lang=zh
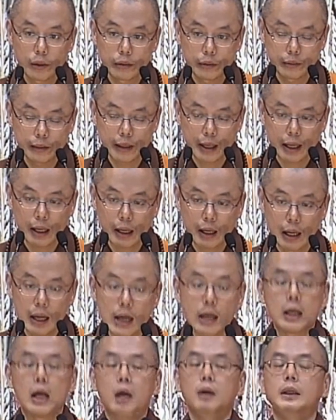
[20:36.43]
对不对？
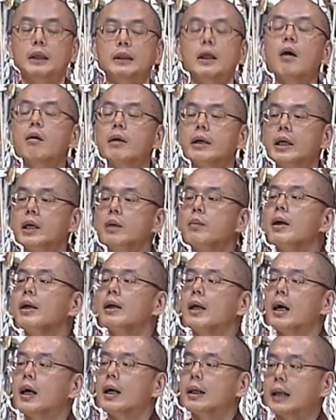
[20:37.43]
然后你到了医院
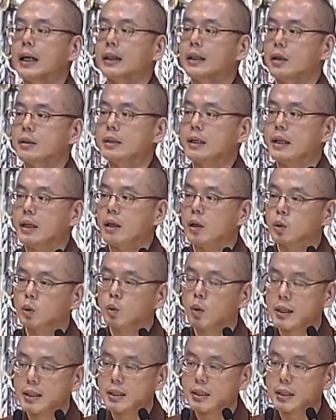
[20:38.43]
呢，看到这里有
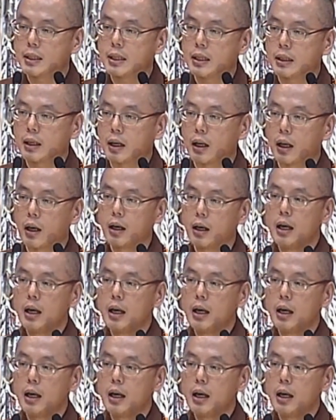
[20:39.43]
断气的。